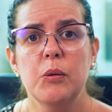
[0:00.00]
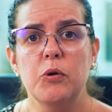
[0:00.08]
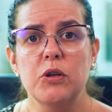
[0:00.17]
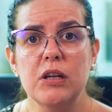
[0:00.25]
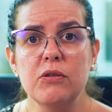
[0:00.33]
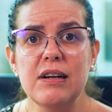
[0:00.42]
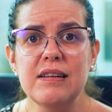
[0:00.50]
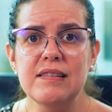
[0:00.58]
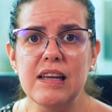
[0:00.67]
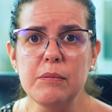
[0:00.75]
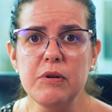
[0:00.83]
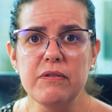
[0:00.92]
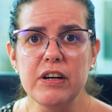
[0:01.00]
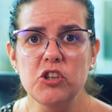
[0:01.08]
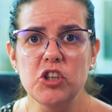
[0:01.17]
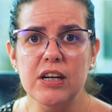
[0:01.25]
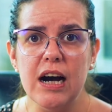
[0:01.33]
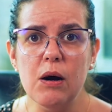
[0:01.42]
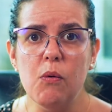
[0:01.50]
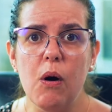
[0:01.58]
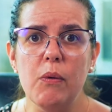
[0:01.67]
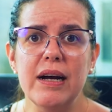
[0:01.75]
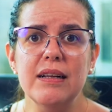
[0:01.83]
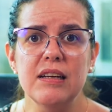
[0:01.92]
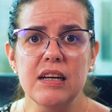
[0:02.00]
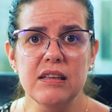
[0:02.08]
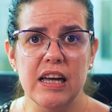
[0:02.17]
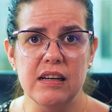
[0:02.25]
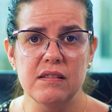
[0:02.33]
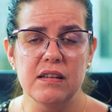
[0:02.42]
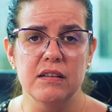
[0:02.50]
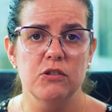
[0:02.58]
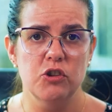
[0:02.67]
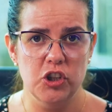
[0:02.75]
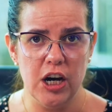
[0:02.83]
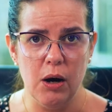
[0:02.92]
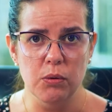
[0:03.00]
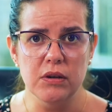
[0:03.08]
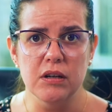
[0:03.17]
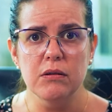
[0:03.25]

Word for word: Portanto, ele sempre vai indicar qual é a tendência, de alta